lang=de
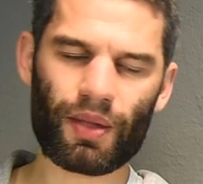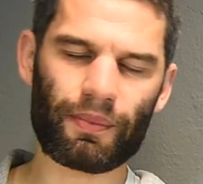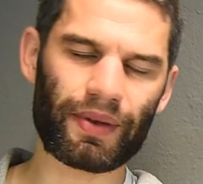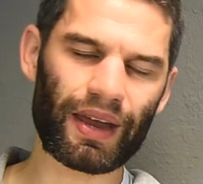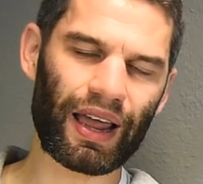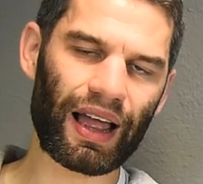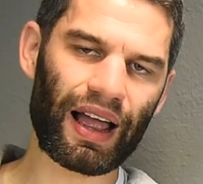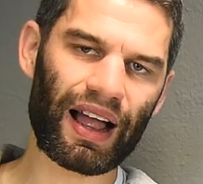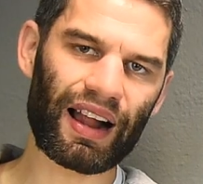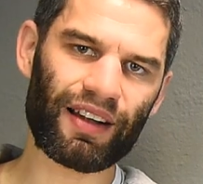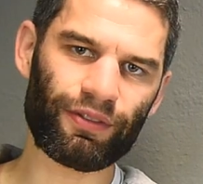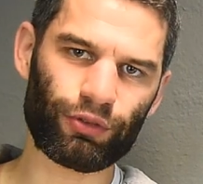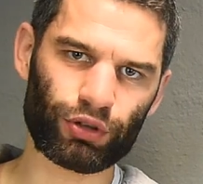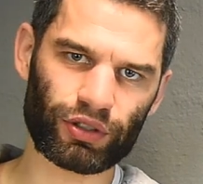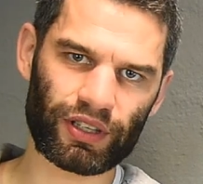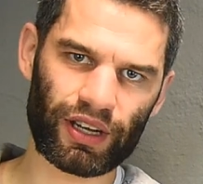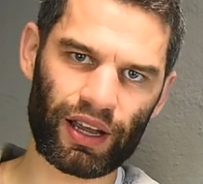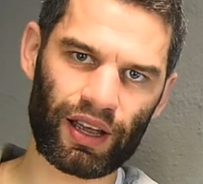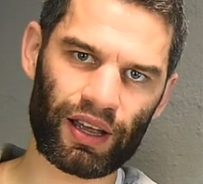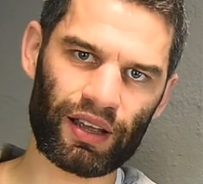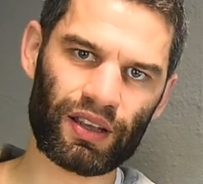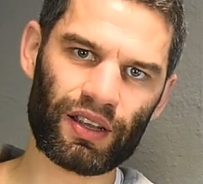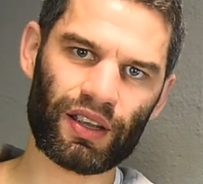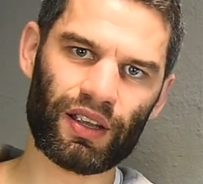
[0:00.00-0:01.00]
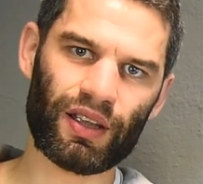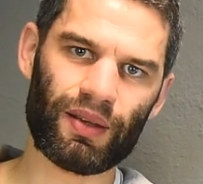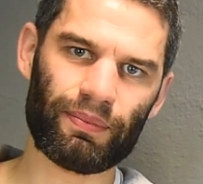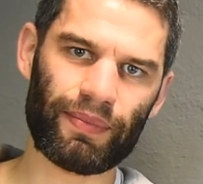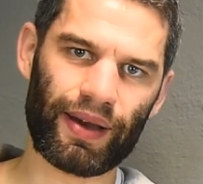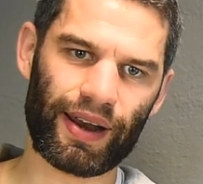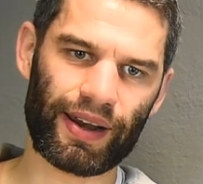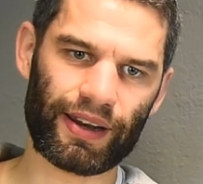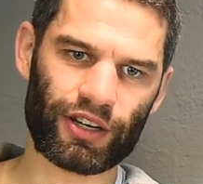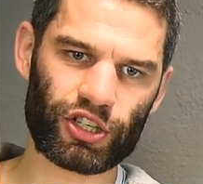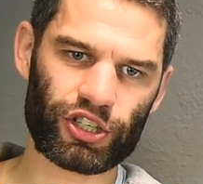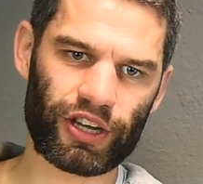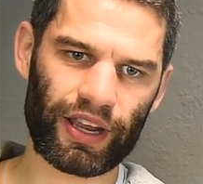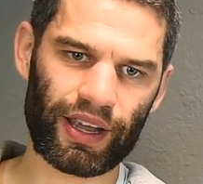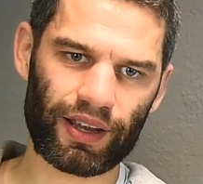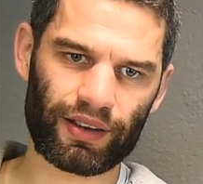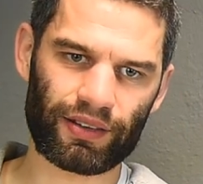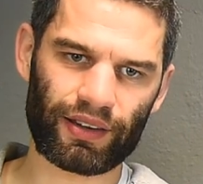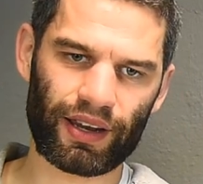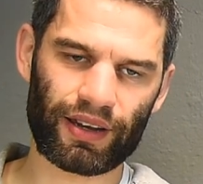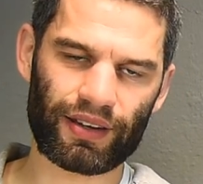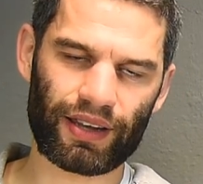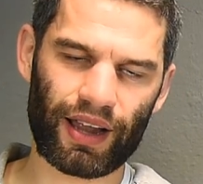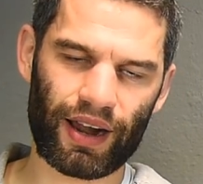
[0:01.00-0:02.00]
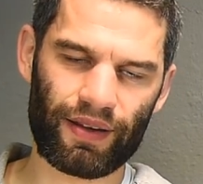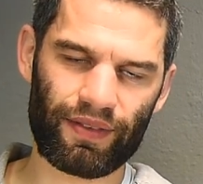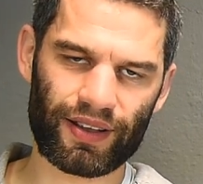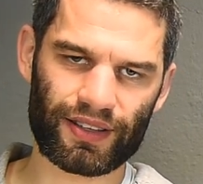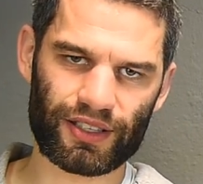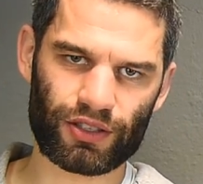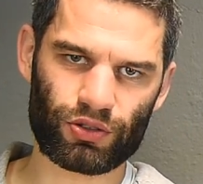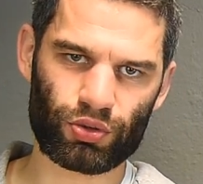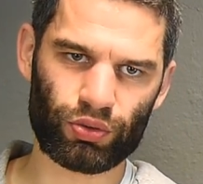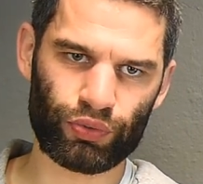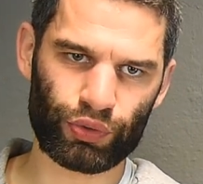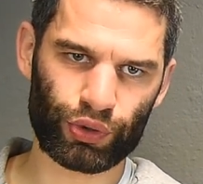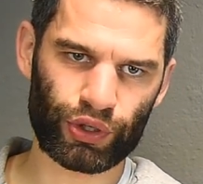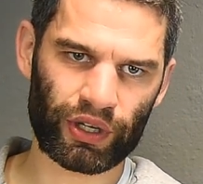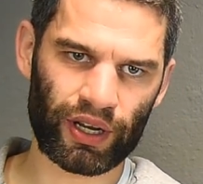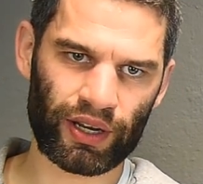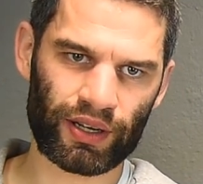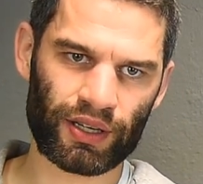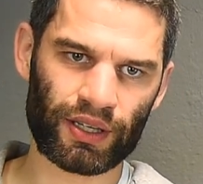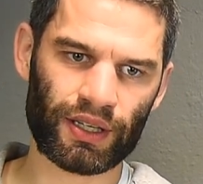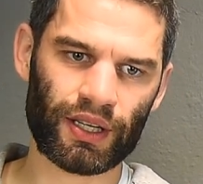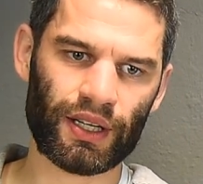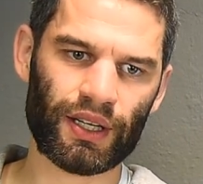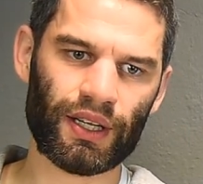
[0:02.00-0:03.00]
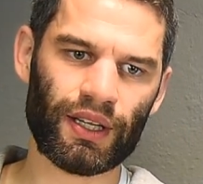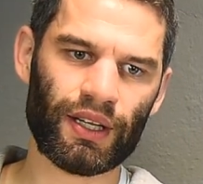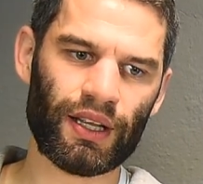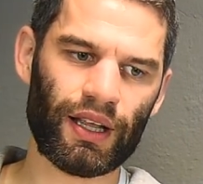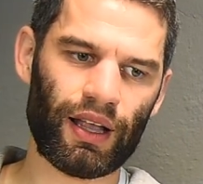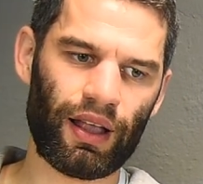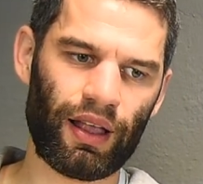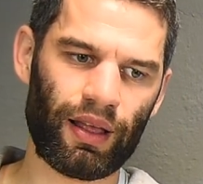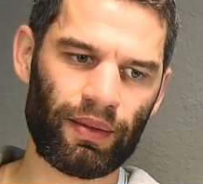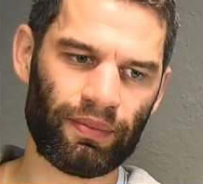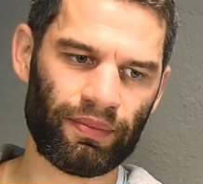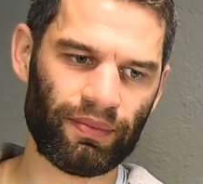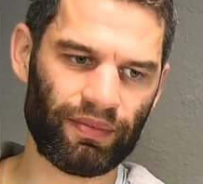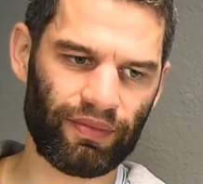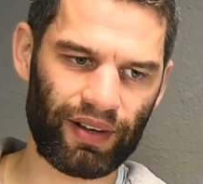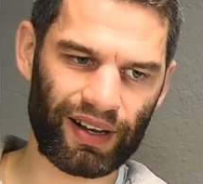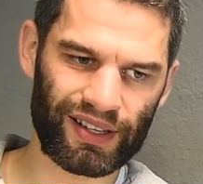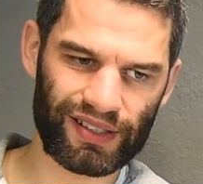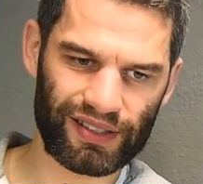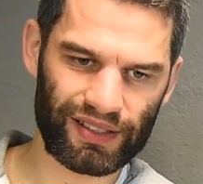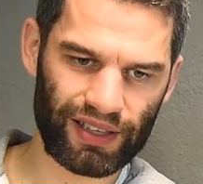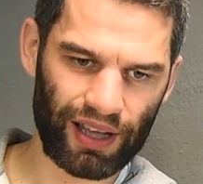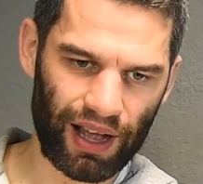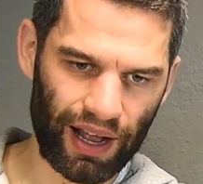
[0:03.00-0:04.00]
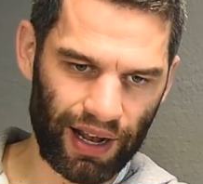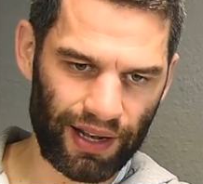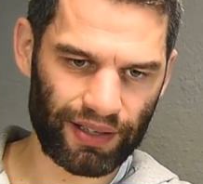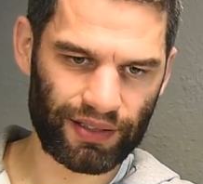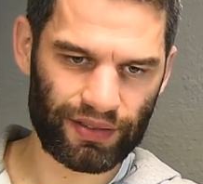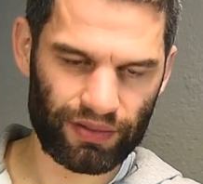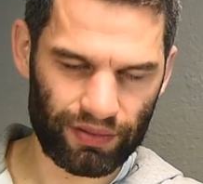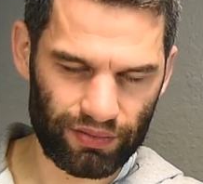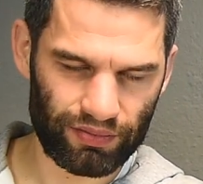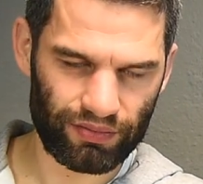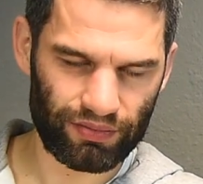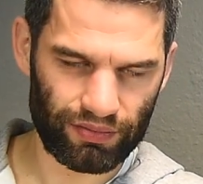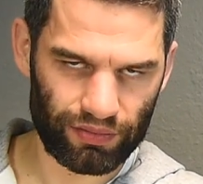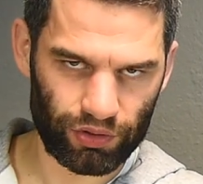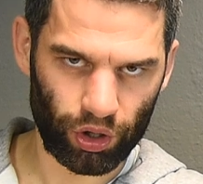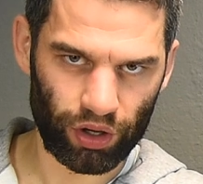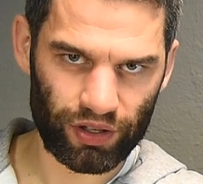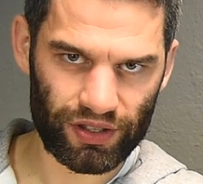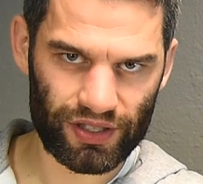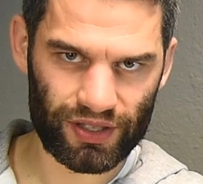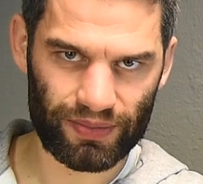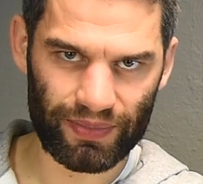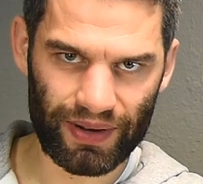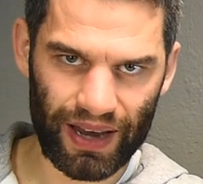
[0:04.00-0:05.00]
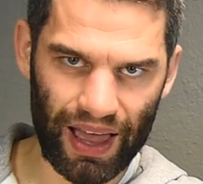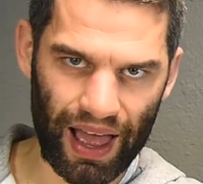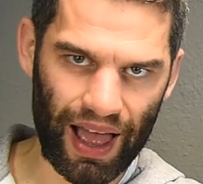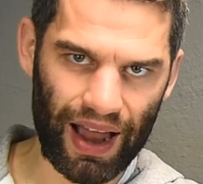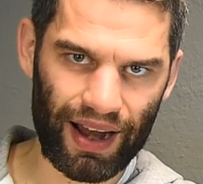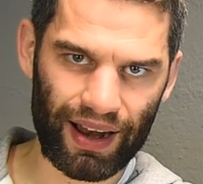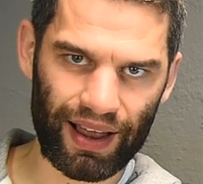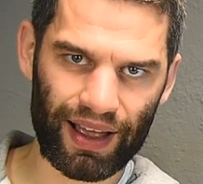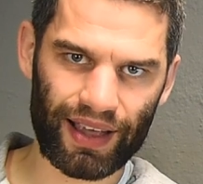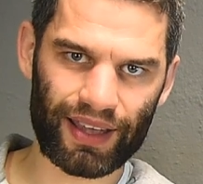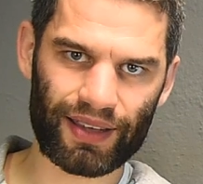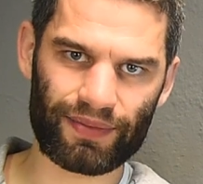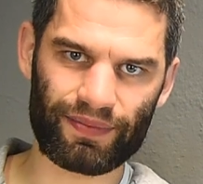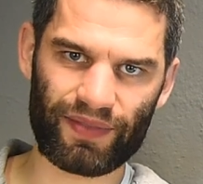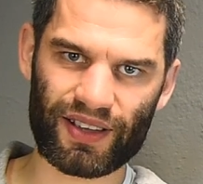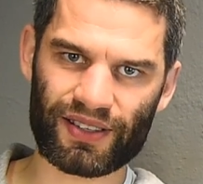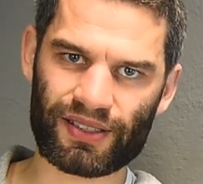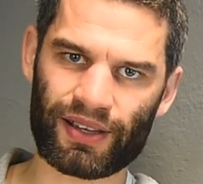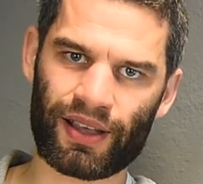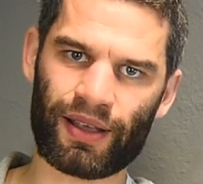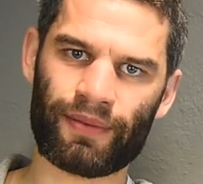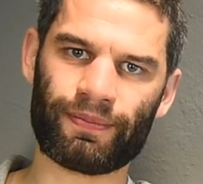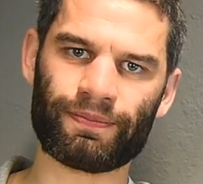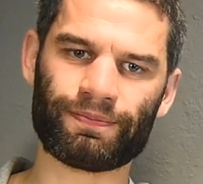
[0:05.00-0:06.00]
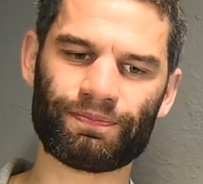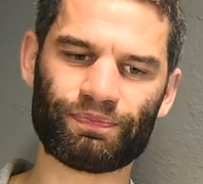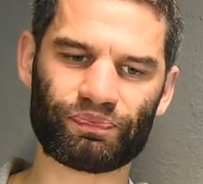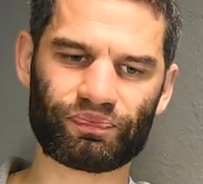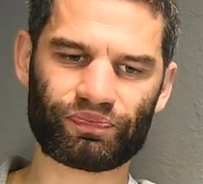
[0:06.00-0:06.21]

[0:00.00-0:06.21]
Mineralfutter bei den Schnecken dann teilweise zufüttern, ähm, weil sie halt trotz mineralreichem Wasser